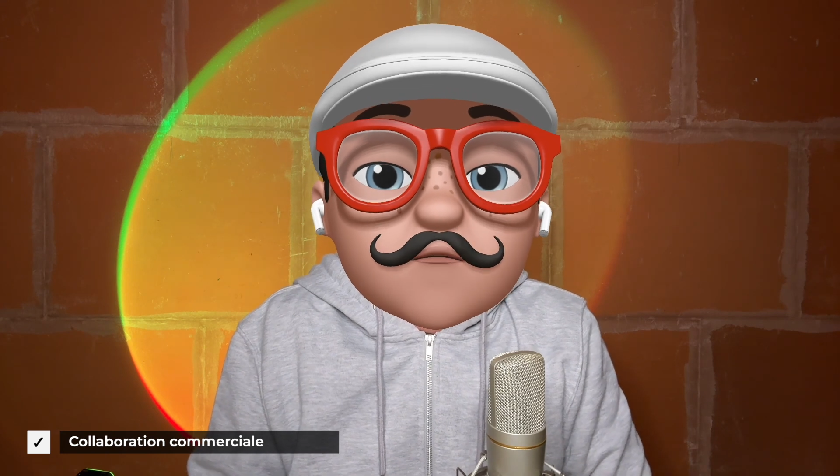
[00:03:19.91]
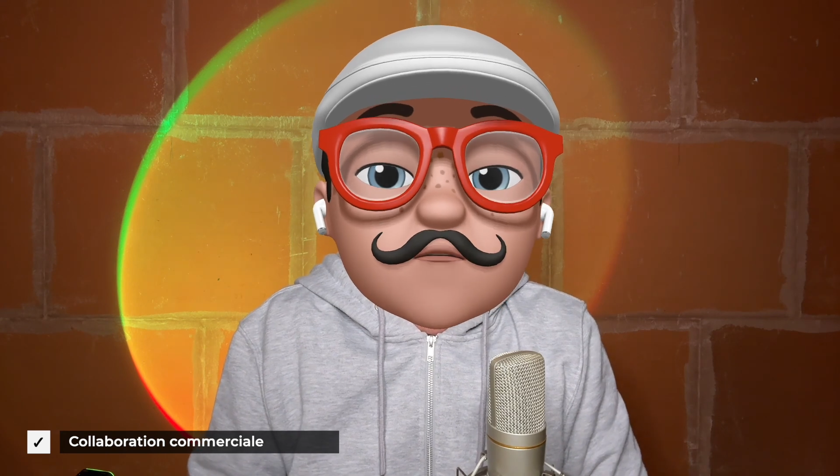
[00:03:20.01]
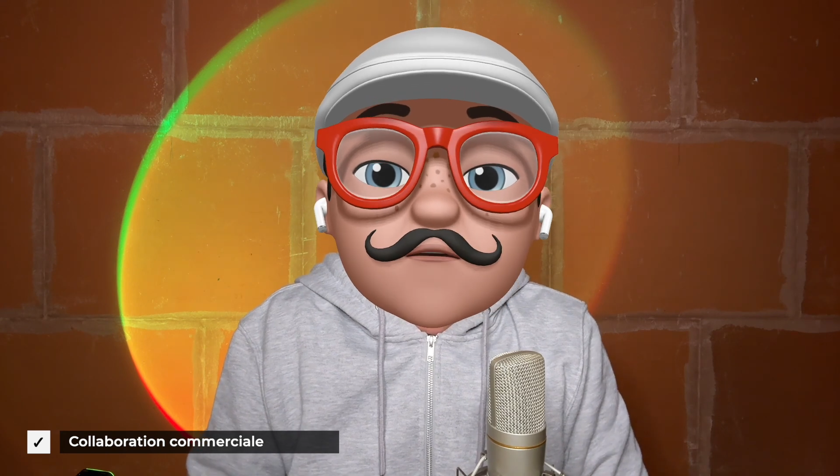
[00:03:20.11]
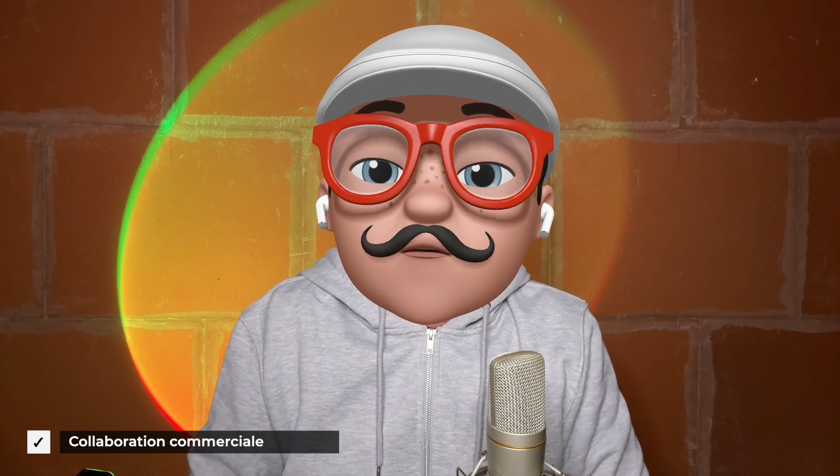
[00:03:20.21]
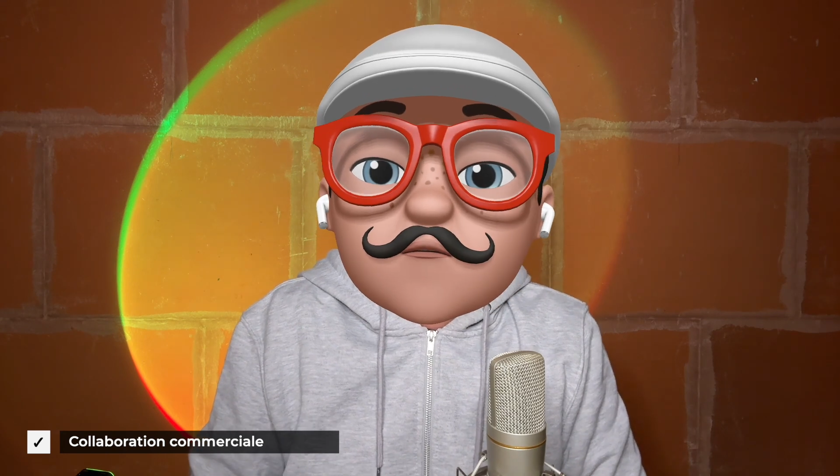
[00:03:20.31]

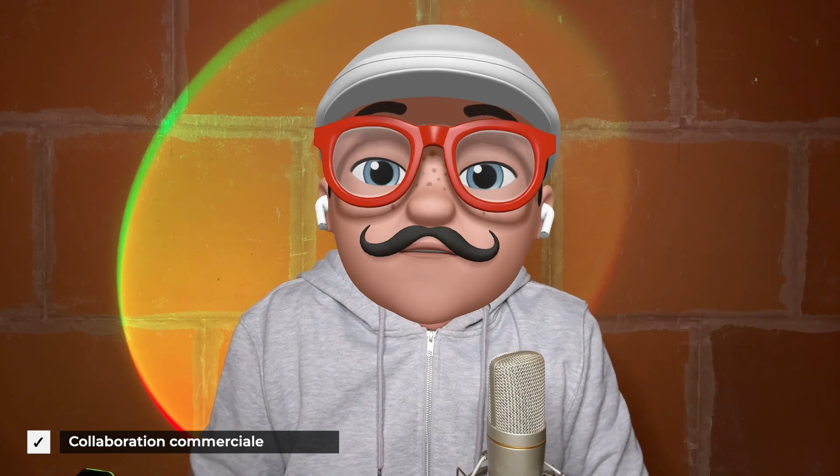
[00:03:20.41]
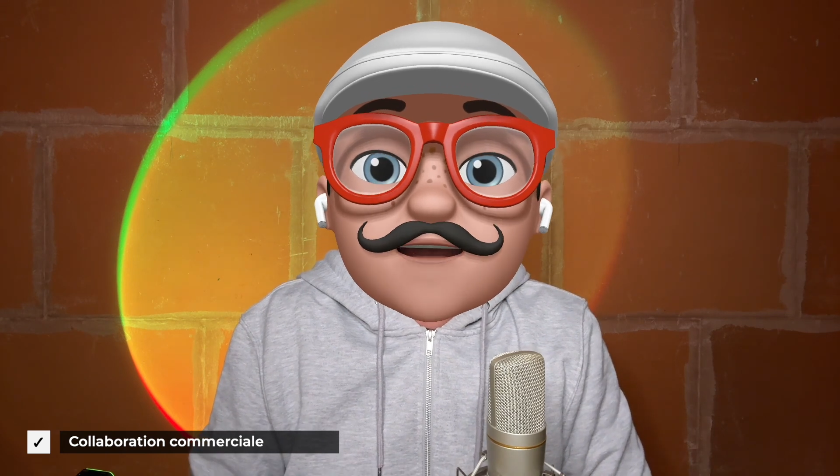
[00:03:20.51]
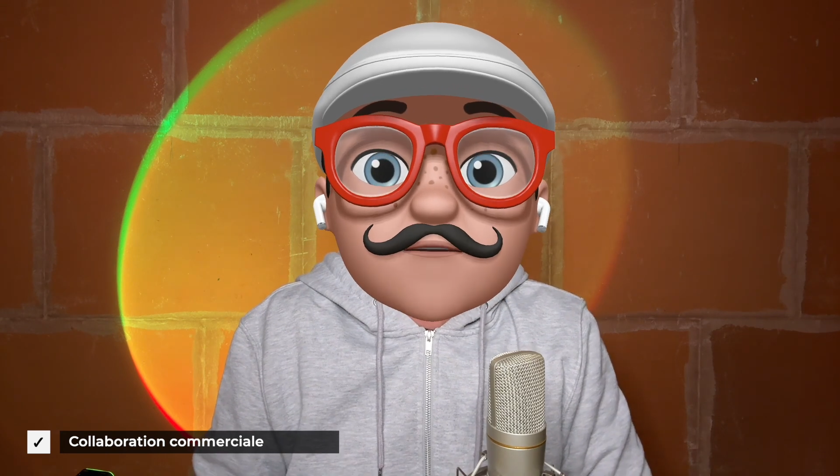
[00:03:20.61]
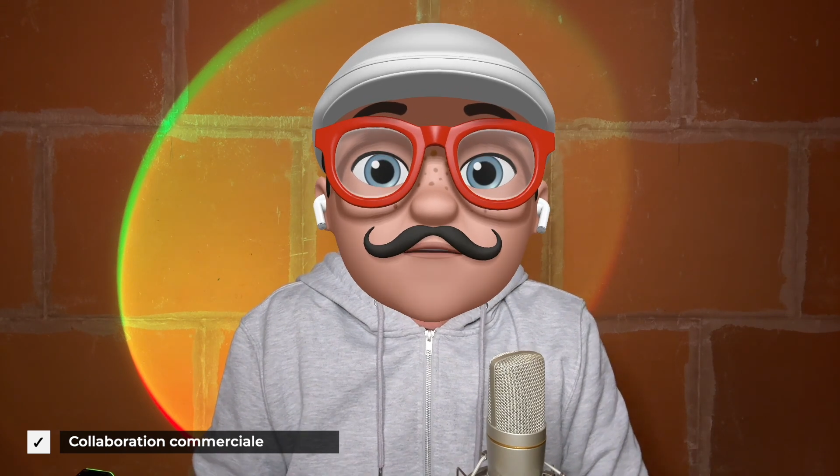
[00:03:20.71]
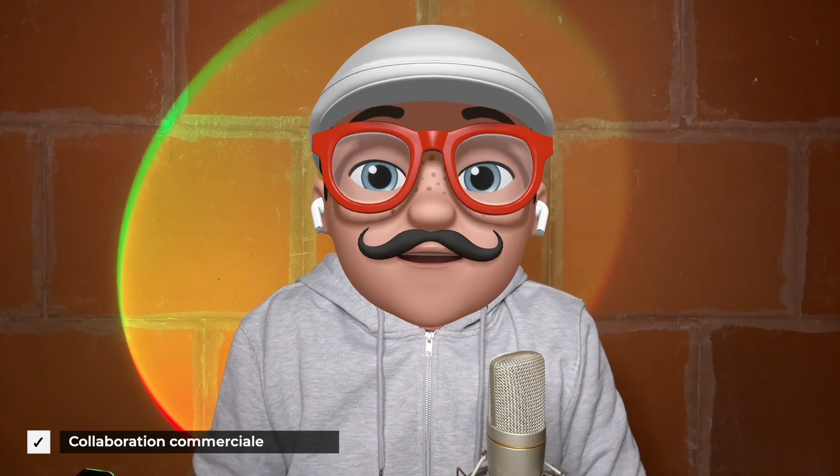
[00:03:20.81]
ou le coût
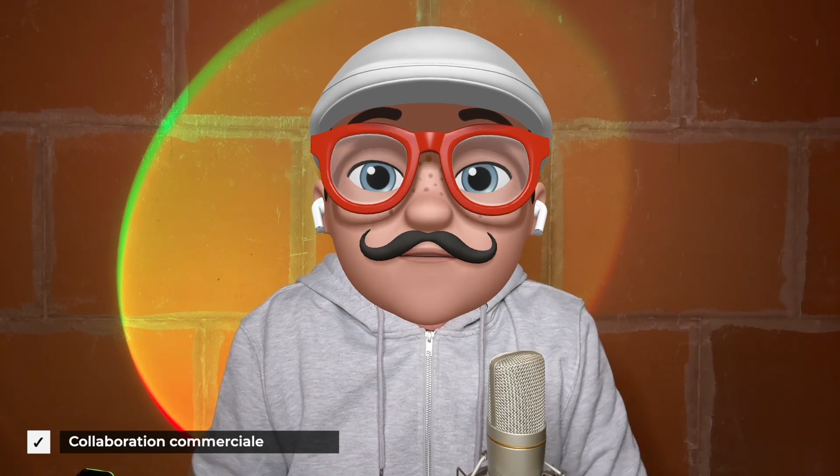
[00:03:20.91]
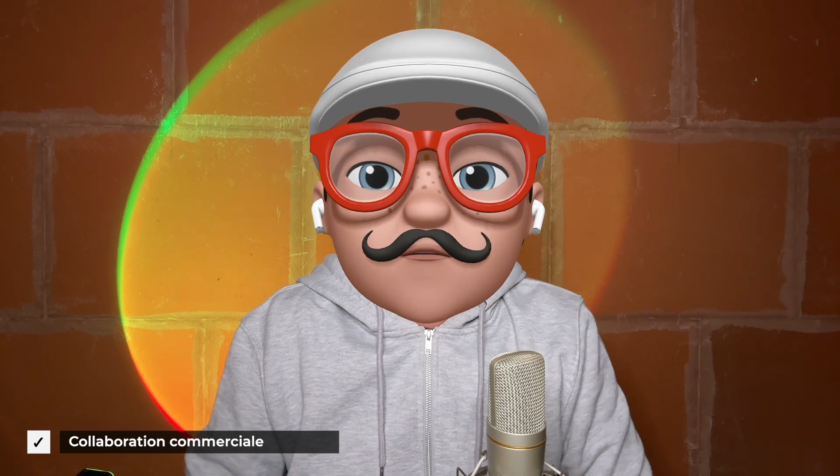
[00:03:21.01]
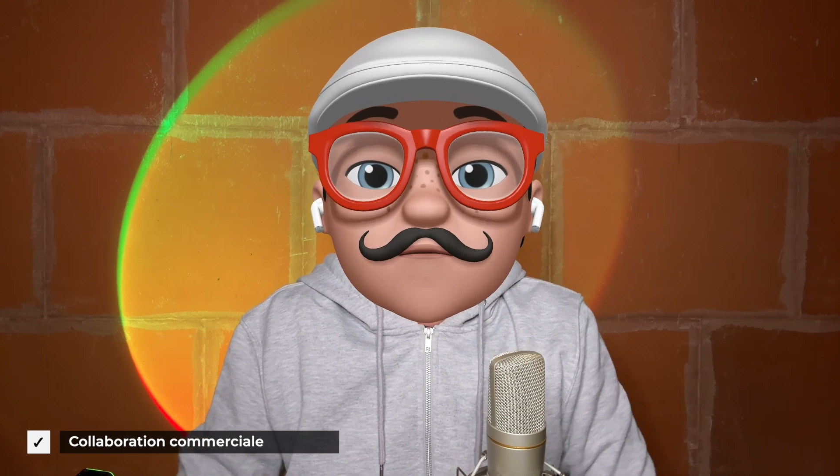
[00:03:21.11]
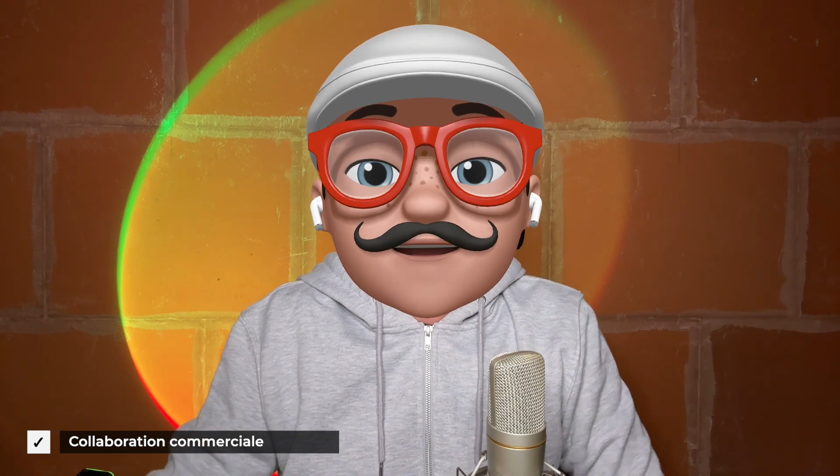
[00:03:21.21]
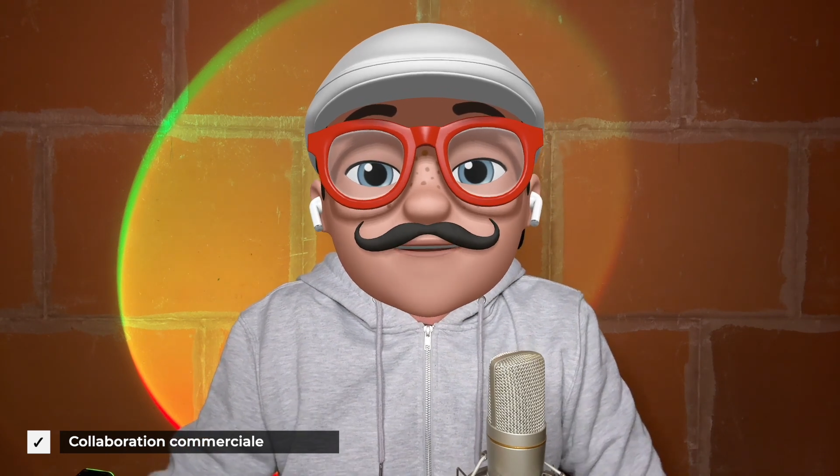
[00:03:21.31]
d'abonnement
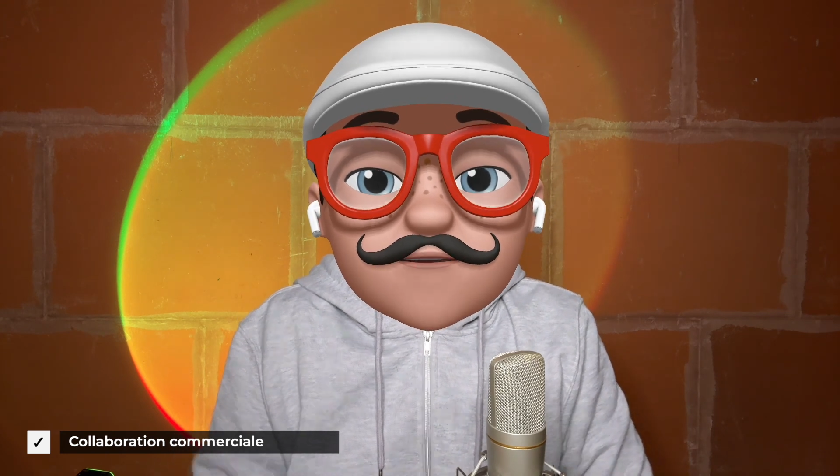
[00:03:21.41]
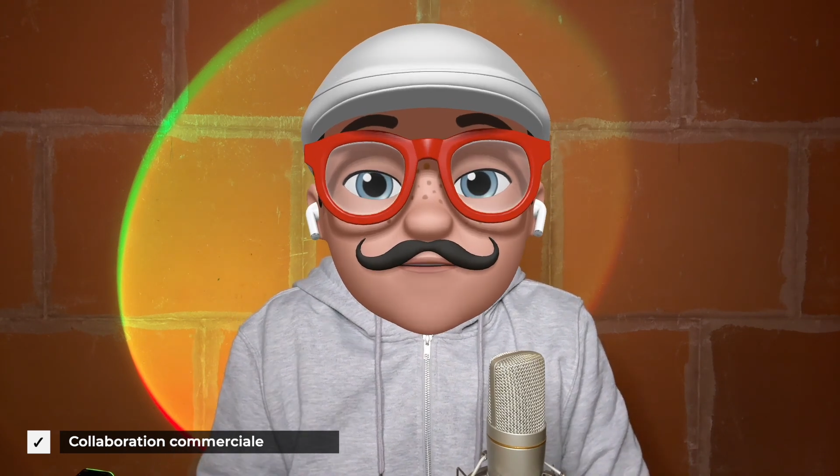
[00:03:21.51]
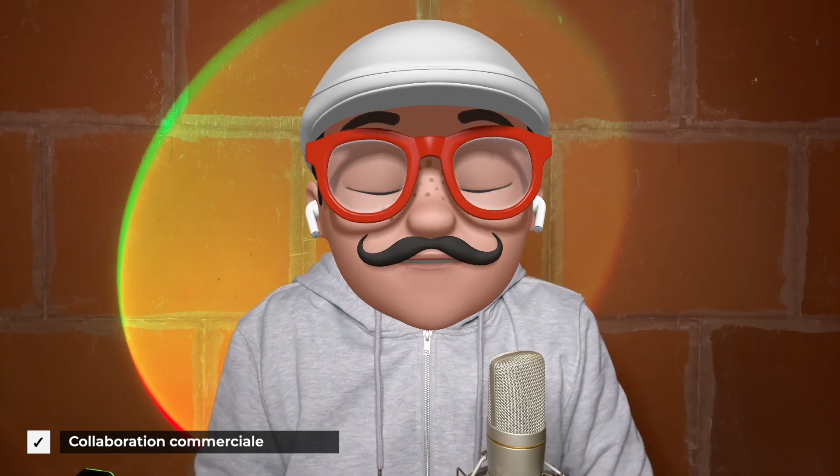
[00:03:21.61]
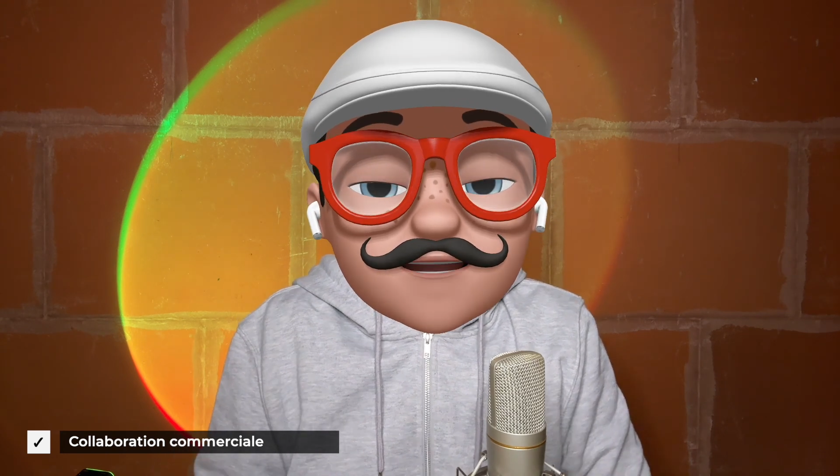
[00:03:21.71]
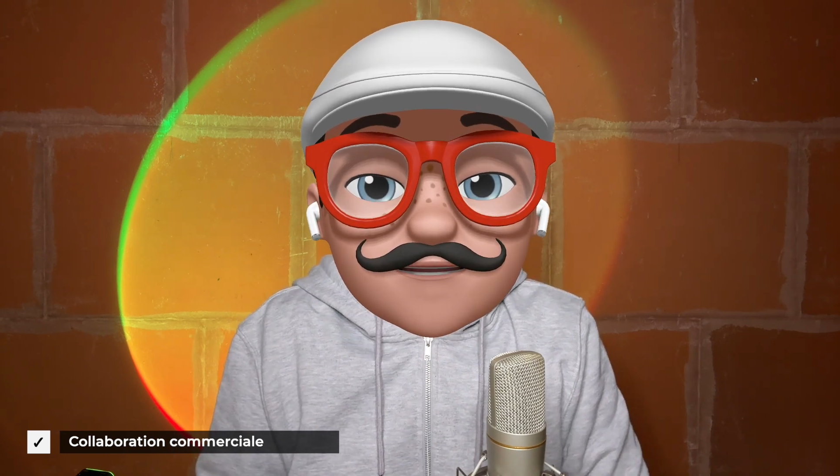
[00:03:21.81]
de
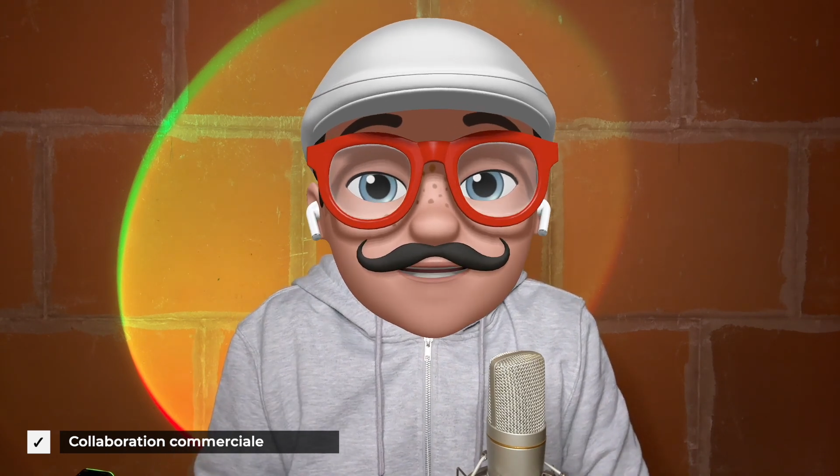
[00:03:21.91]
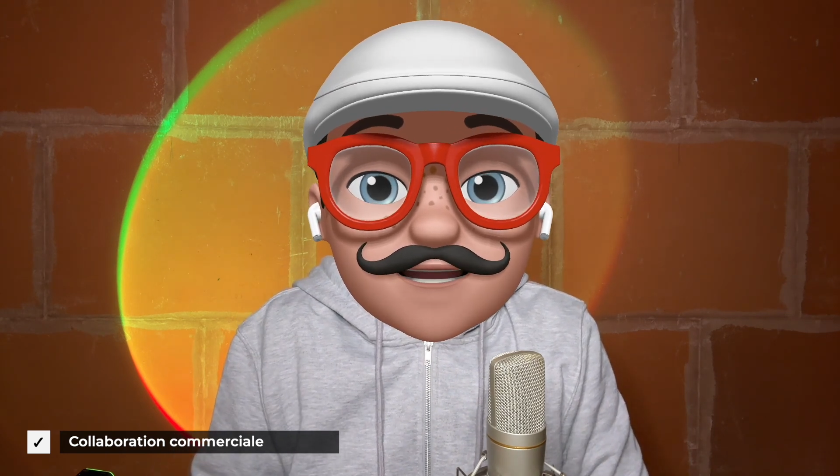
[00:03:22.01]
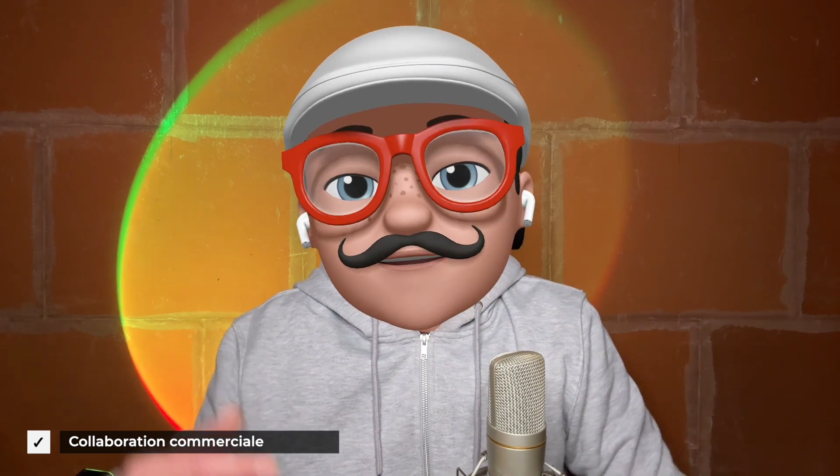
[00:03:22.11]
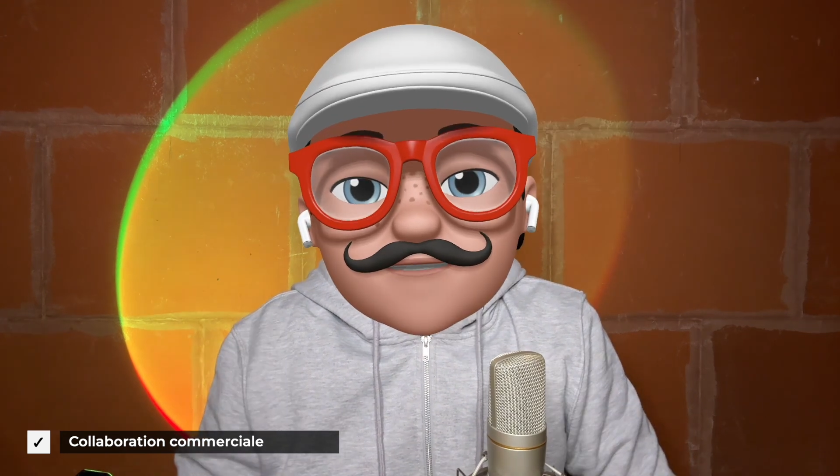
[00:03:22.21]
plateforme streaming. Hein.